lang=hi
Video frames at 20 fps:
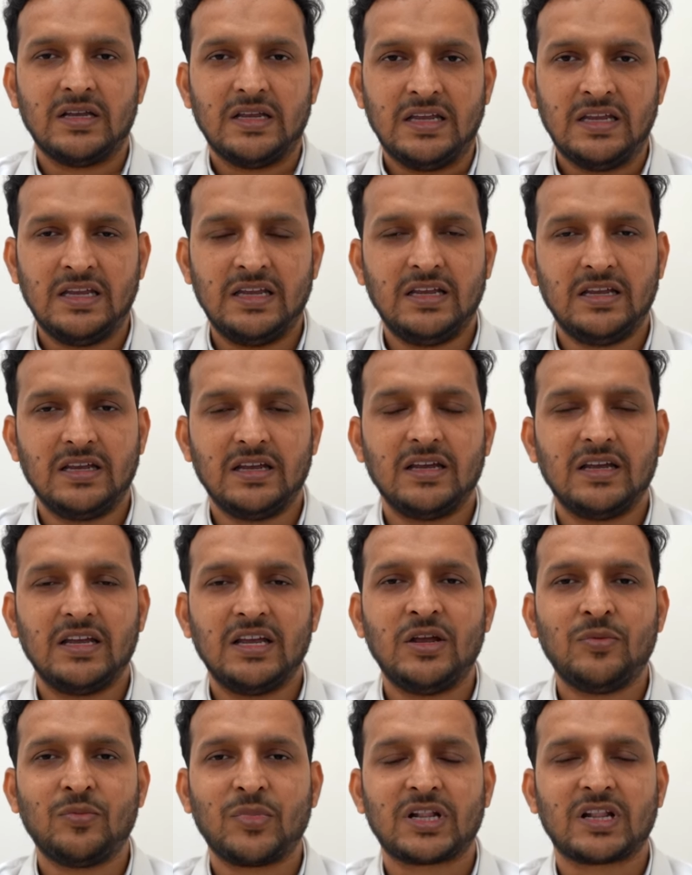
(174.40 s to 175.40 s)
ई e,
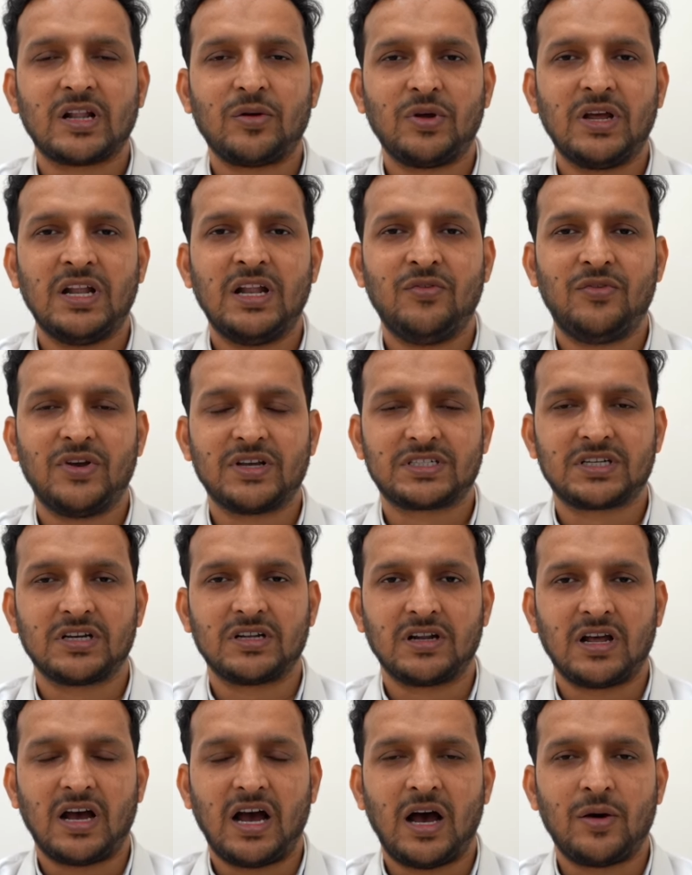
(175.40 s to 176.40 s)
ई e मतलब
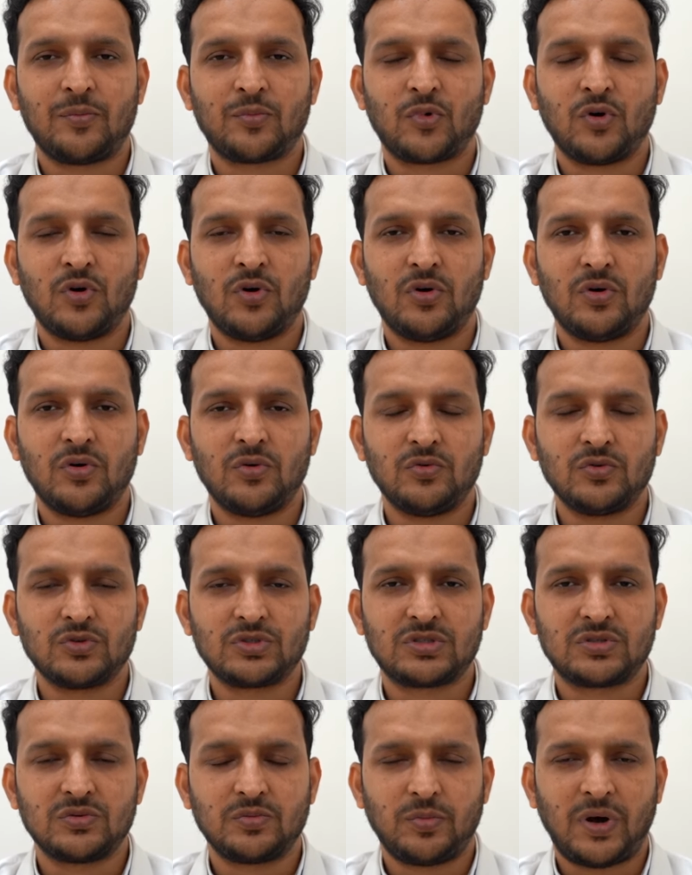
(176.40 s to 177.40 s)
एलिवेशन आपको
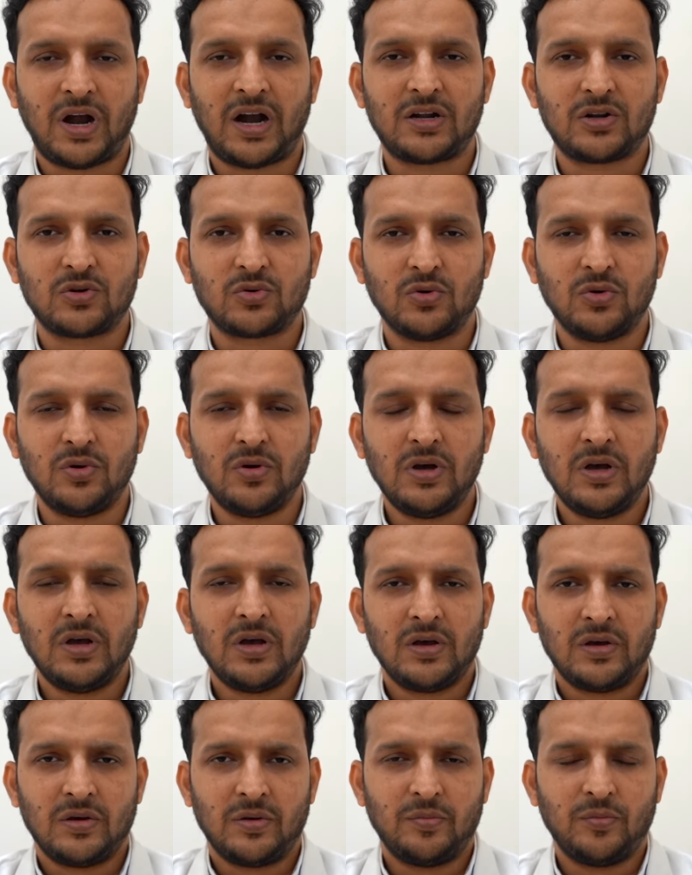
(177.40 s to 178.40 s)
उस पार्ट
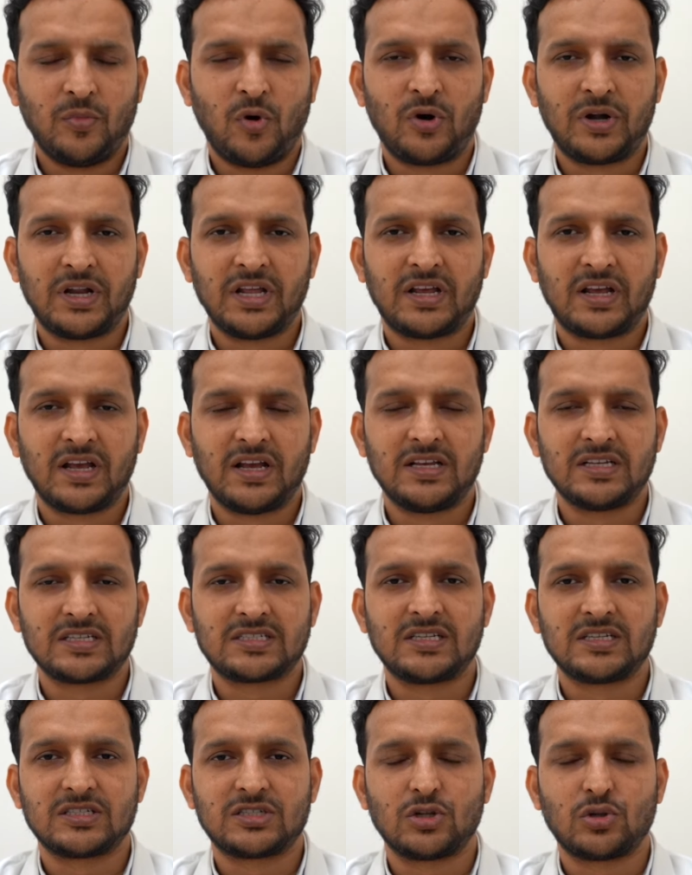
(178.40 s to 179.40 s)
को बॉडी के
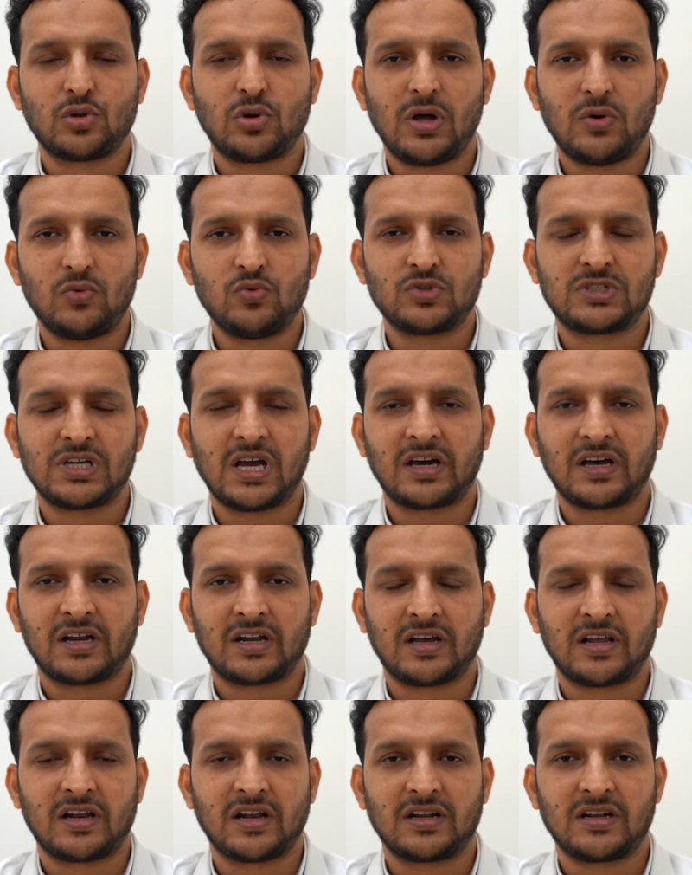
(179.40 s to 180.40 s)
हिस्से से थोड़ा ऊंचा
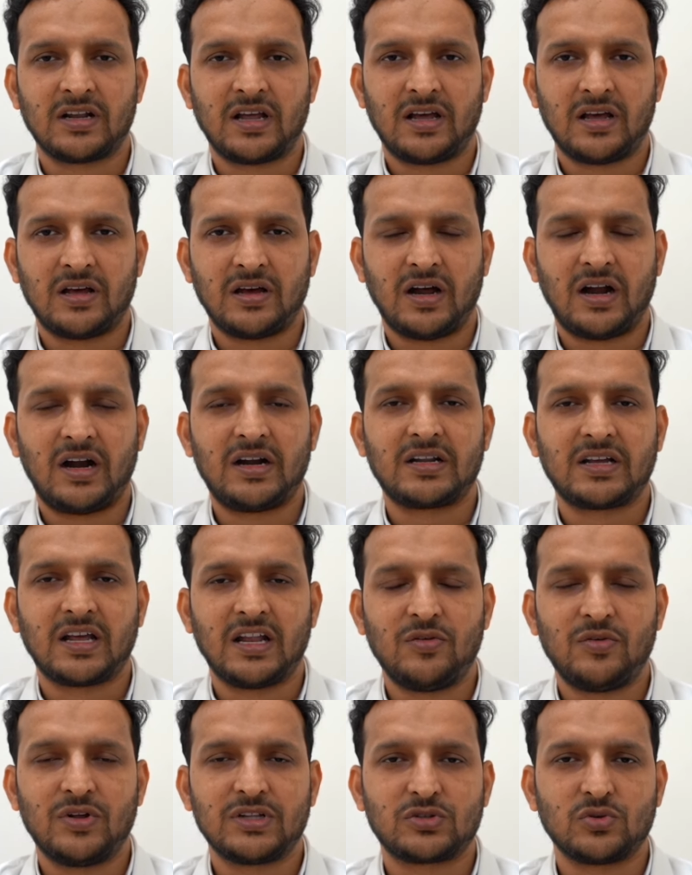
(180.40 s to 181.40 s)
करके रखना है हार्ट के
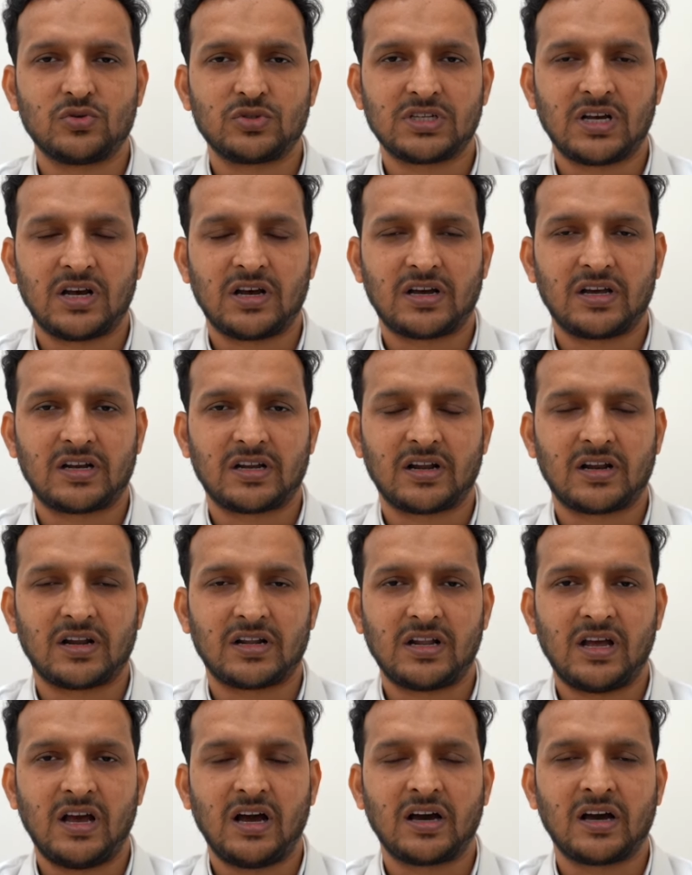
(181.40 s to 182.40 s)
लेवल से ऊंचा करके
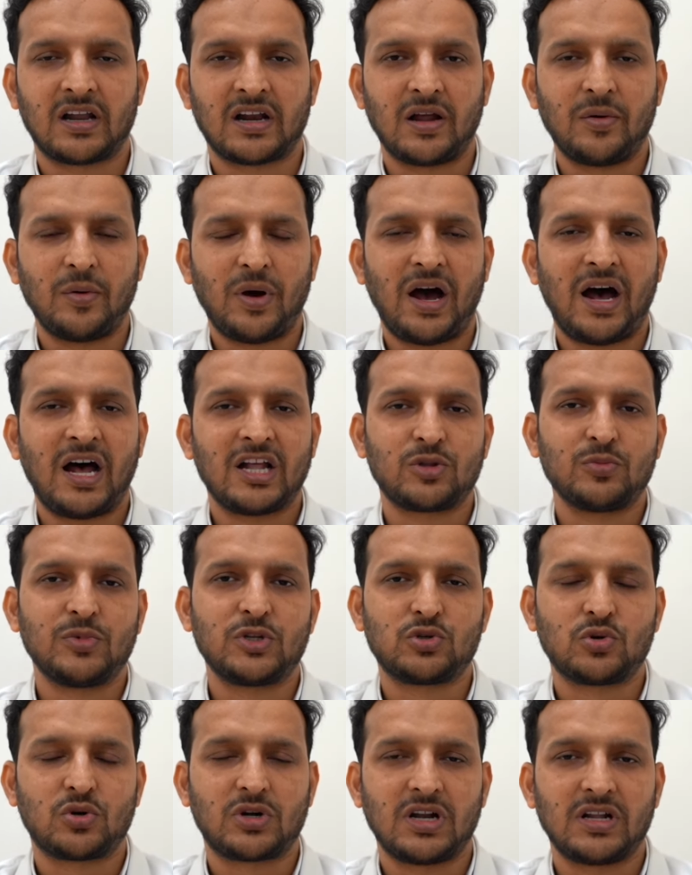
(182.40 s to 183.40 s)
रखना है अगर हाथ
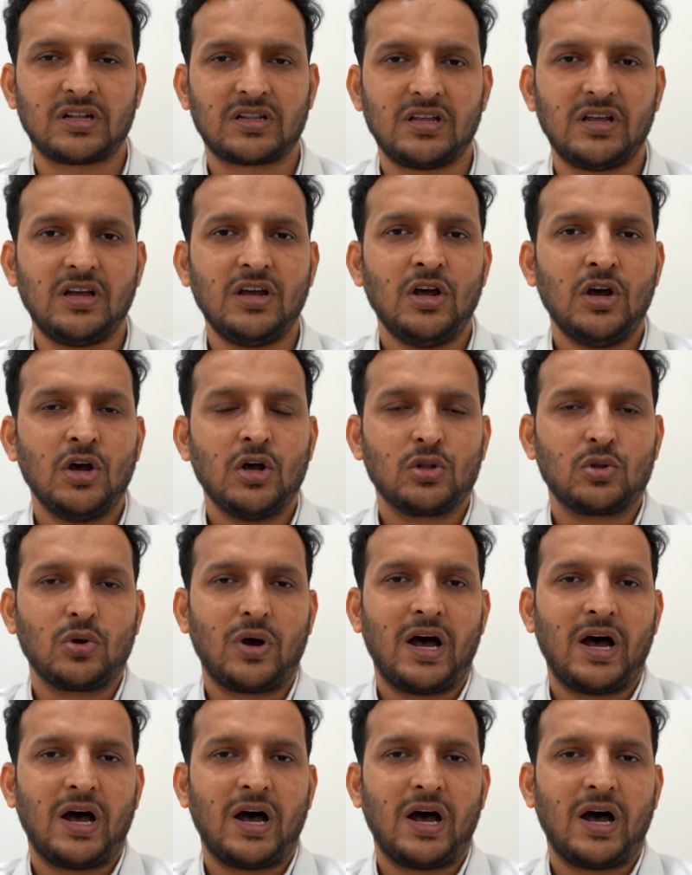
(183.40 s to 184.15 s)
में चोट लगती है तो